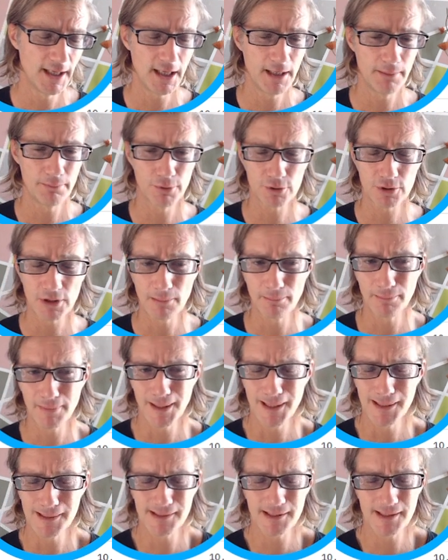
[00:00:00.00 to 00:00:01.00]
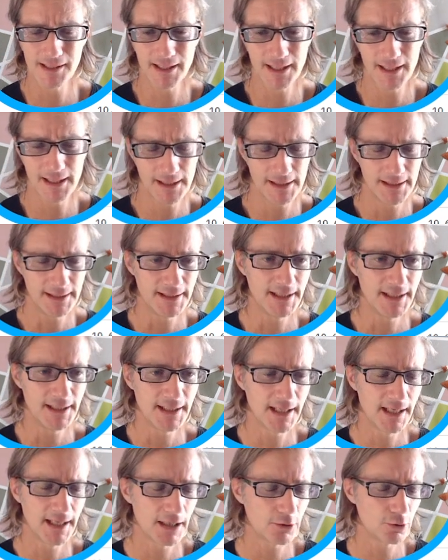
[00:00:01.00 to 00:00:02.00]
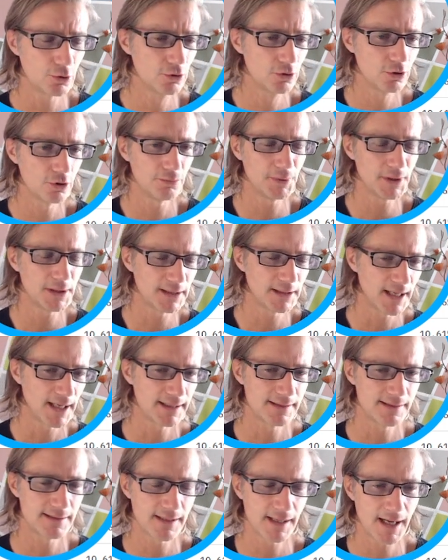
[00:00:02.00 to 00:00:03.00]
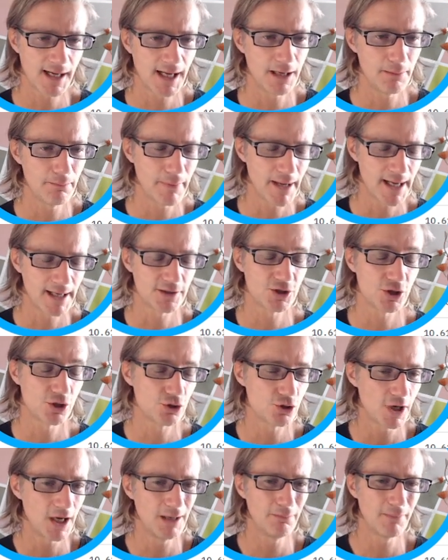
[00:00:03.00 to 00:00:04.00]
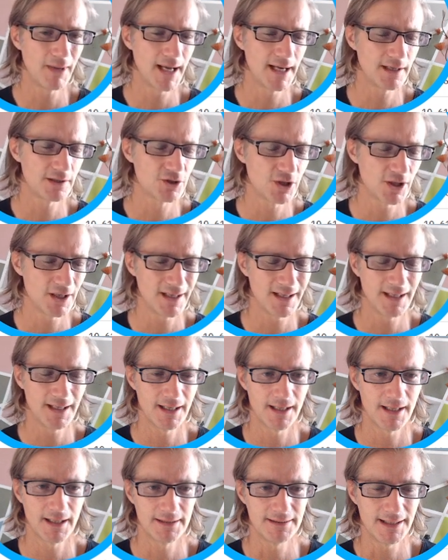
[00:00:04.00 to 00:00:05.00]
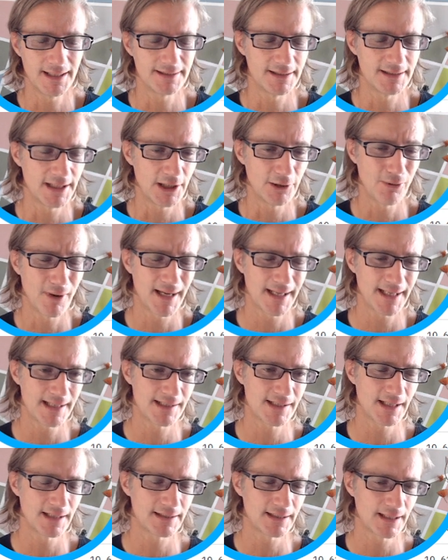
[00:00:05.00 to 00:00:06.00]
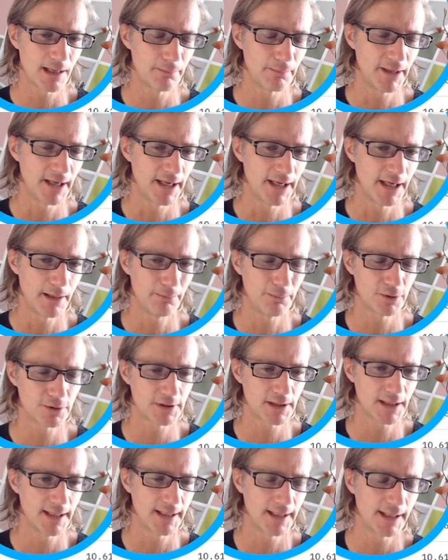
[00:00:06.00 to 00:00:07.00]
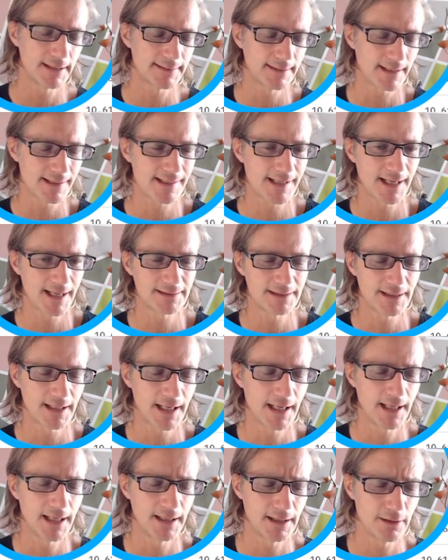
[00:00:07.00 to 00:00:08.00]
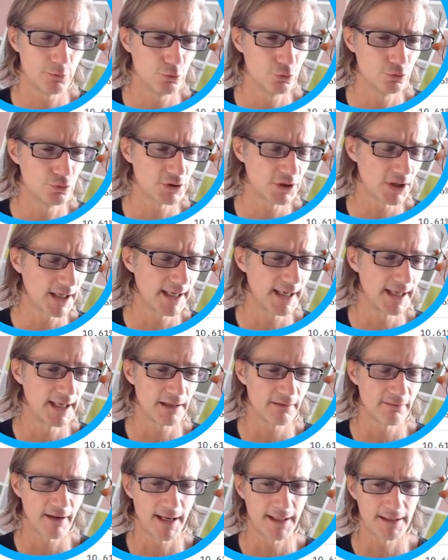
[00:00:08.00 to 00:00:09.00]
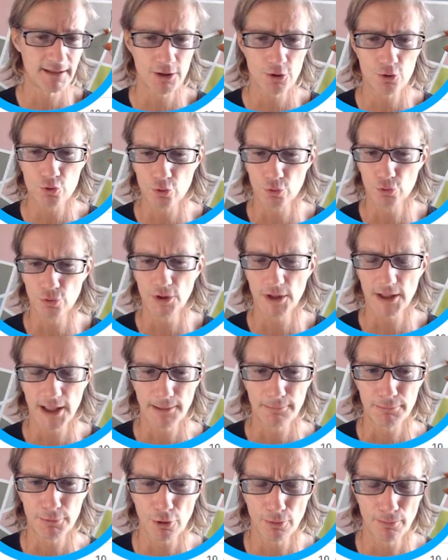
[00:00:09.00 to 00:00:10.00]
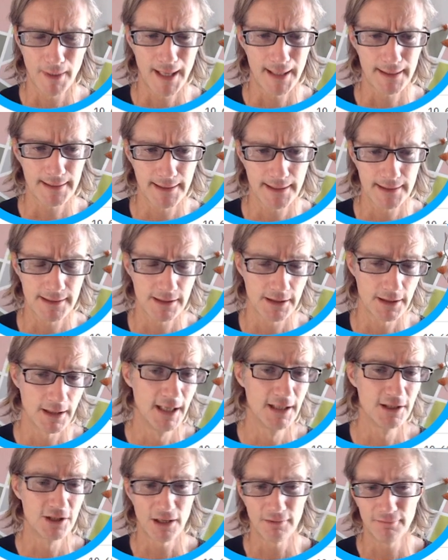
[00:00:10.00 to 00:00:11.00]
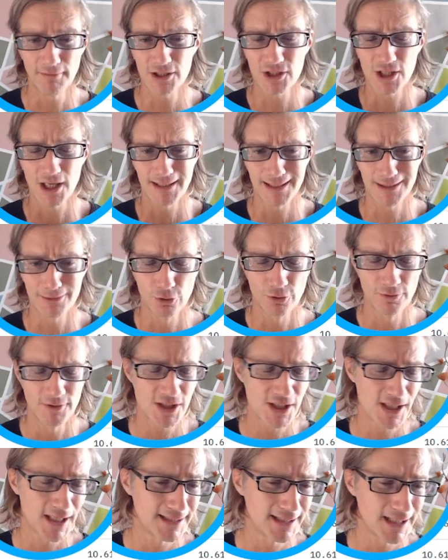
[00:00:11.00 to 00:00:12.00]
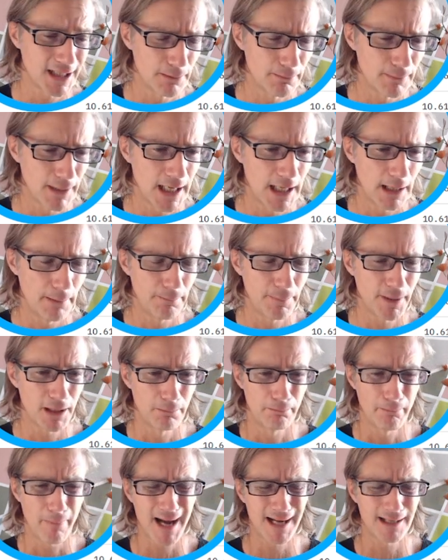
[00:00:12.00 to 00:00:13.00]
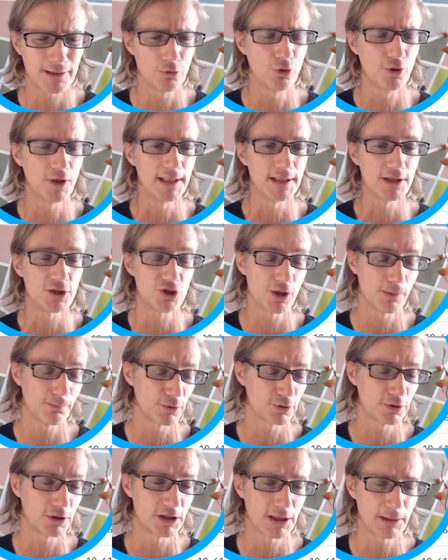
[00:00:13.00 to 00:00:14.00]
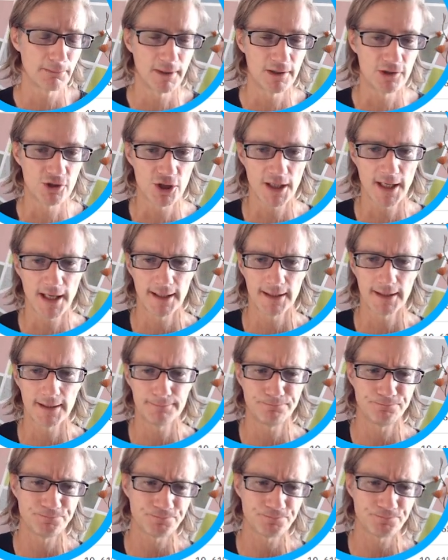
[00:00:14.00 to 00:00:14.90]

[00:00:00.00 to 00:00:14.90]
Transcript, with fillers: e potrebbe essere in concomitanza al merge, cioè il merge eh, di Ethereum anche se andrà bene potrà in realtà scatenare un trigger event sul crypto markets. Se invece and- dovesse andare male per bug o glitch potete immaginare